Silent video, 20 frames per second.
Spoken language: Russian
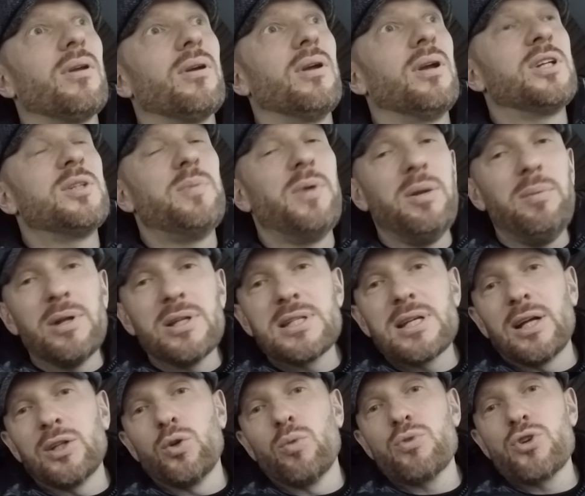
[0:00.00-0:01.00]
эксперимент с
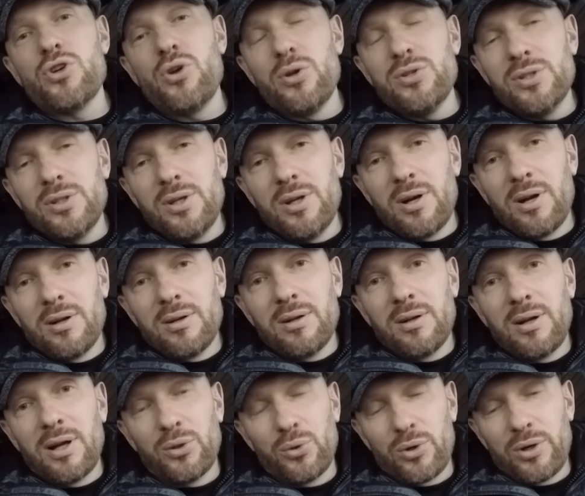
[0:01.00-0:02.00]
котом Шрёдингера,
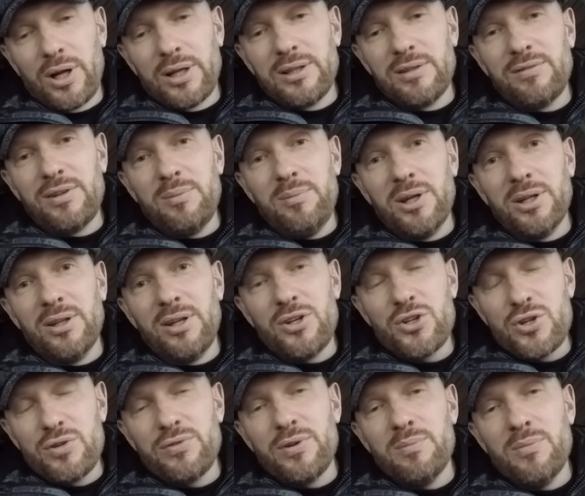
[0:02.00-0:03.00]
который одновременно и
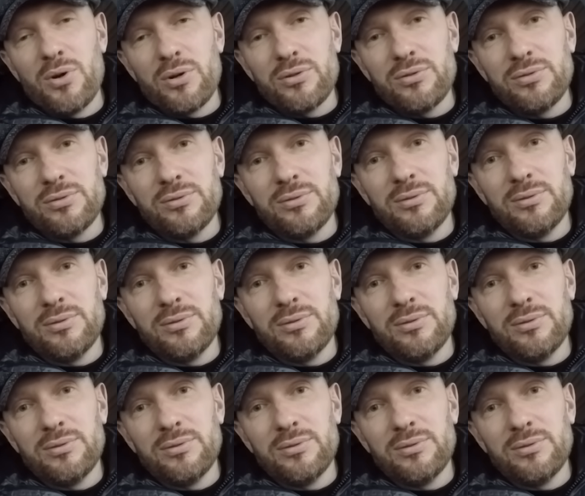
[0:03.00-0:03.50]
жив, и мертв.